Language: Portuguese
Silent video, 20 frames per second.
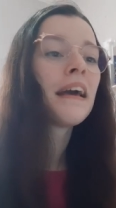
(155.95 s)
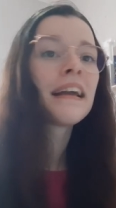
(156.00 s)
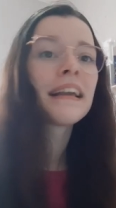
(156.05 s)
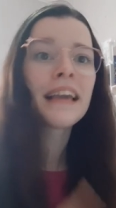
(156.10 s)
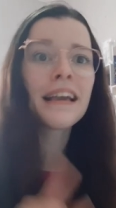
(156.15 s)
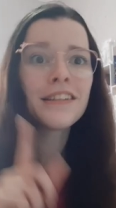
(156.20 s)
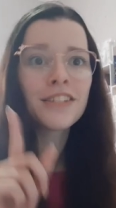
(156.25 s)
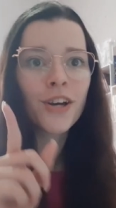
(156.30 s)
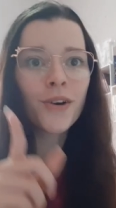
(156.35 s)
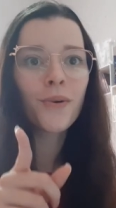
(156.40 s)

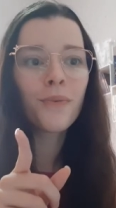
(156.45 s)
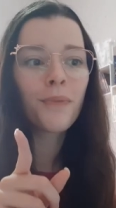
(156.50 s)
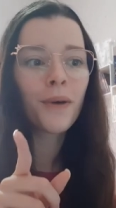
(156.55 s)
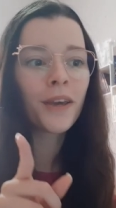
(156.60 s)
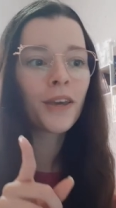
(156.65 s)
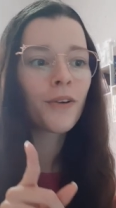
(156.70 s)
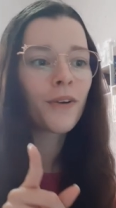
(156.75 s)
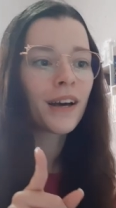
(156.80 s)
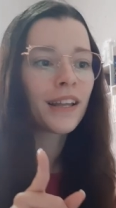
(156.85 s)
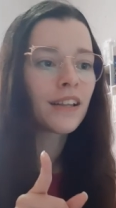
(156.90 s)
Quem já acompanha
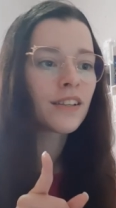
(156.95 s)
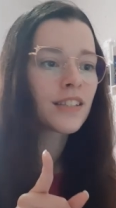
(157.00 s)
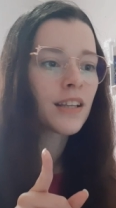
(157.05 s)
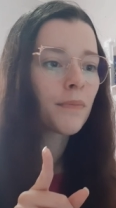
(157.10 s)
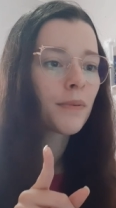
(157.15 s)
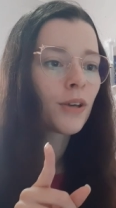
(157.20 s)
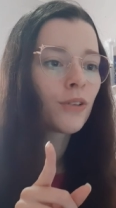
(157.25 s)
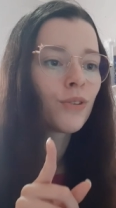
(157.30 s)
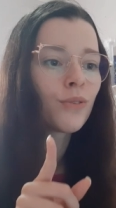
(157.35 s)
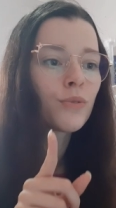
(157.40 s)
aqui o canal
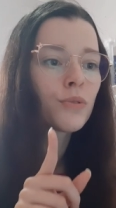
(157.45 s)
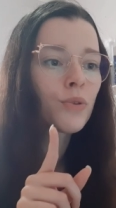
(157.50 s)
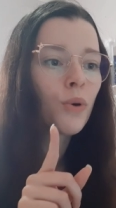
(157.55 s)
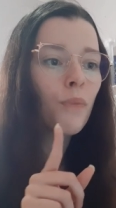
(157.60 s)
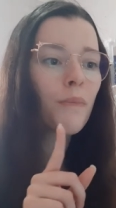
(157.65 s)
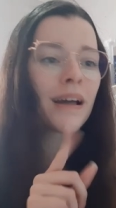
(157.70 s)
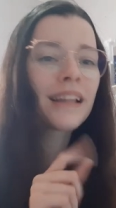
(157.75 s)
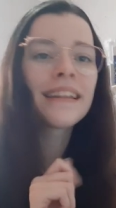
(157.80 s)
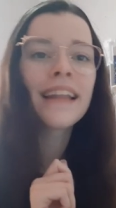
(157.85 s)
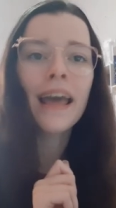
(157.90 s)
sabe que eu não sou
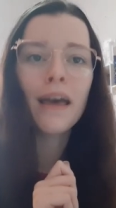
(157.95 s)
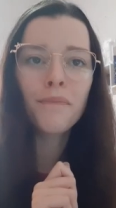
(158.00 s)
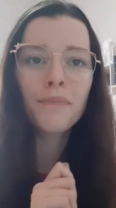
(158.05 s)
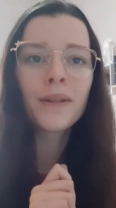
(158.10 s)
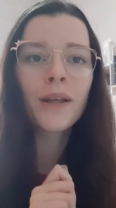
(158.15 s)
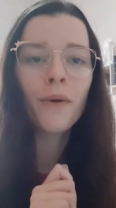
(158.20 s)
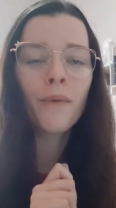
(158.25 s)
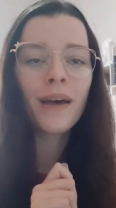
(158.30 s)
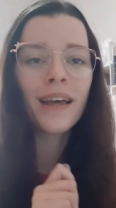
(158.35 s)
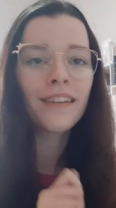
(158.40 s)
uma
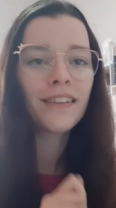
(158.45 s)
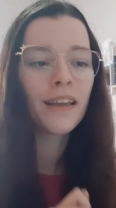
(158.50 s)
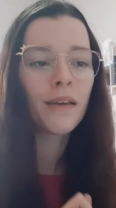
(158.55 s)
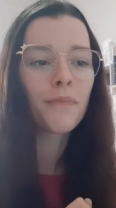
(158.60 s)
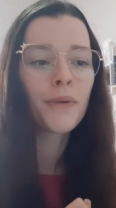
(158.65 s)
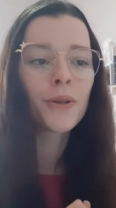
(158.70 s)
adepta ao EAD,